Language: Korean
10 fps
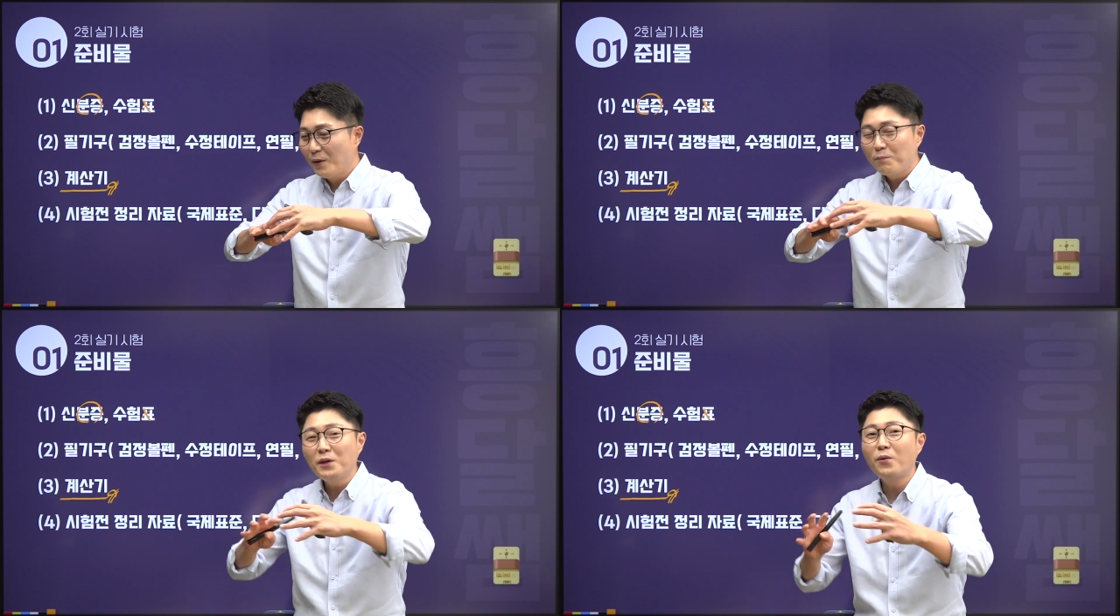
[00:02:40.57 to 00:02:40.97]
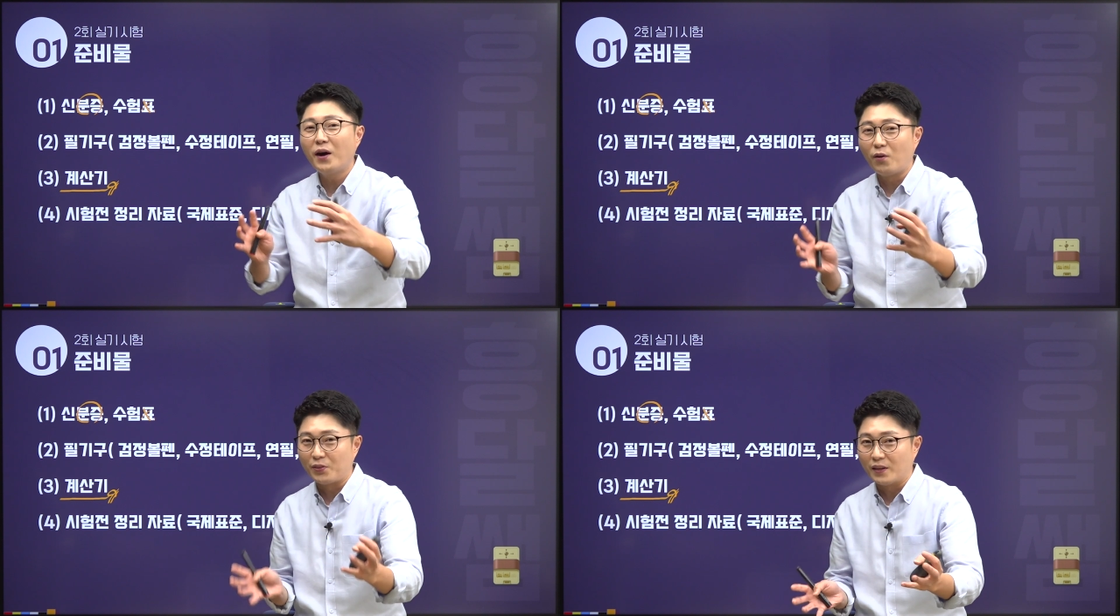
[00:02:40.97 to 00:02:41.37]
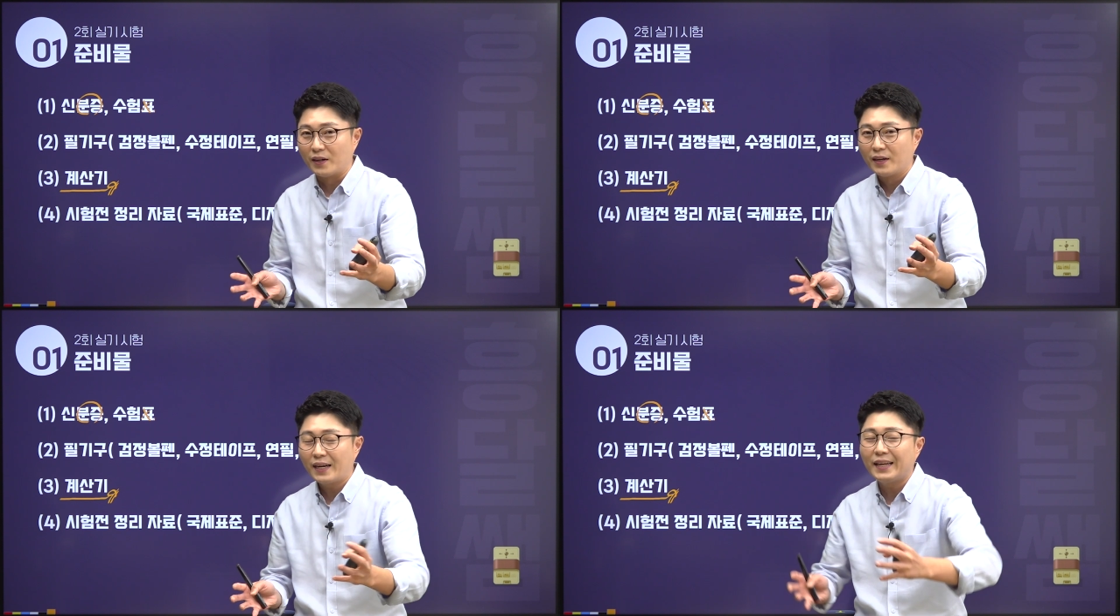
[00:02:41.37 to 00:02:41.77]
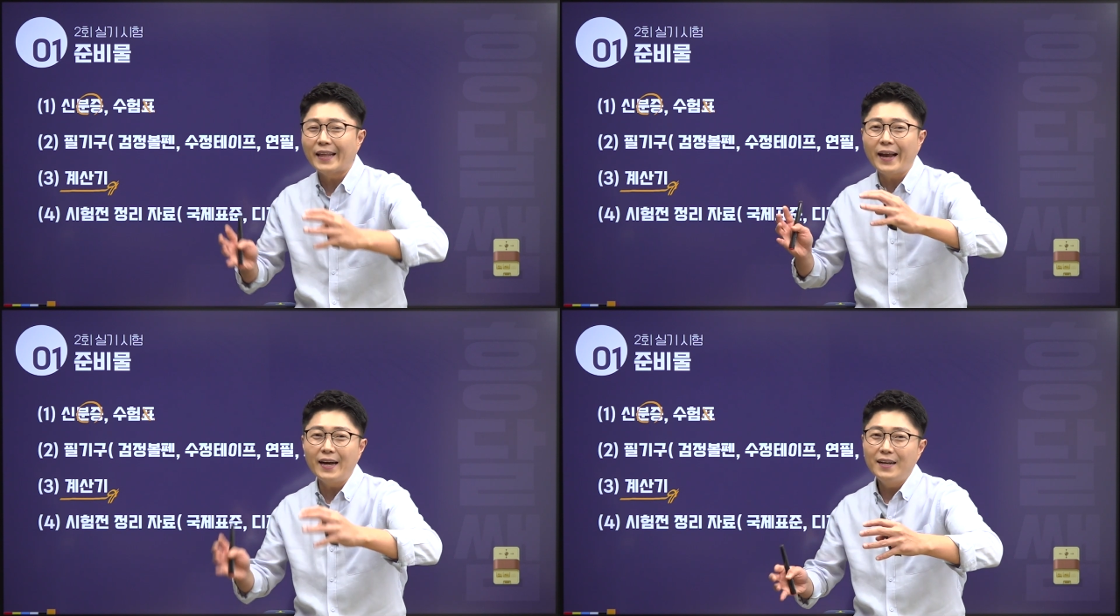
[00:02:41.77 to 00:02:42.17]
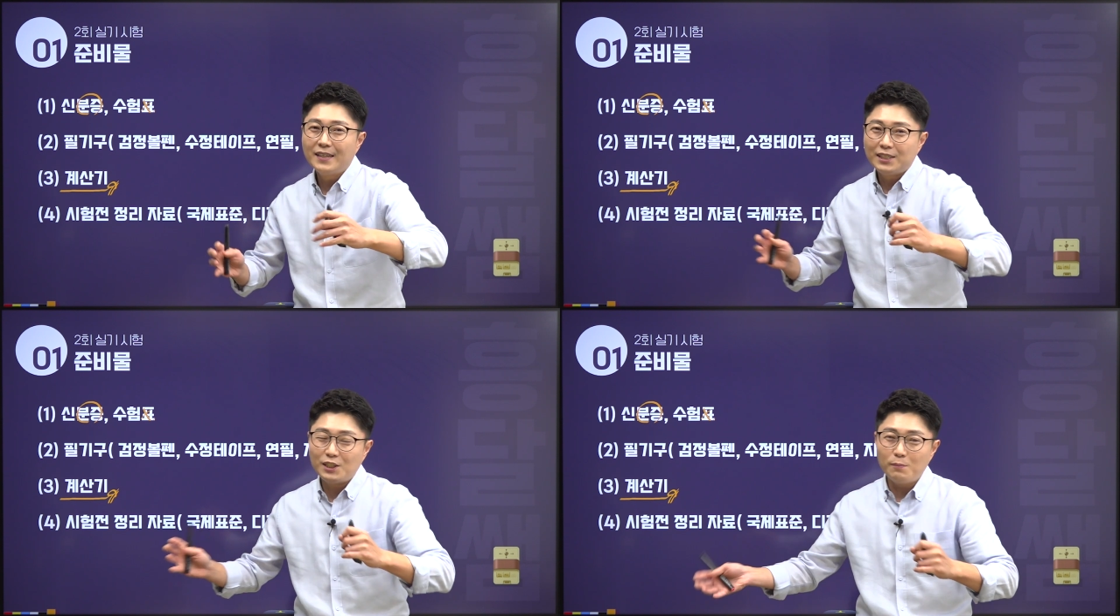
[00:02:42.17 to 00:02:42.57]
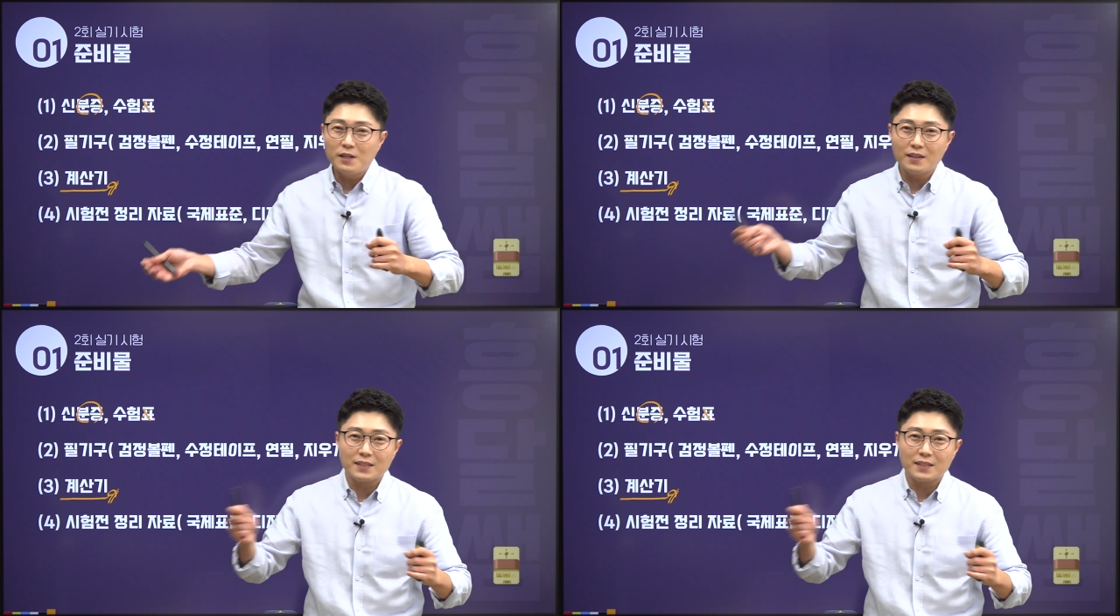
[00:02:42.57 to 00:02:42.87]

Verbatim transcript: 필요한 것들 그러니까 내가 시험장에서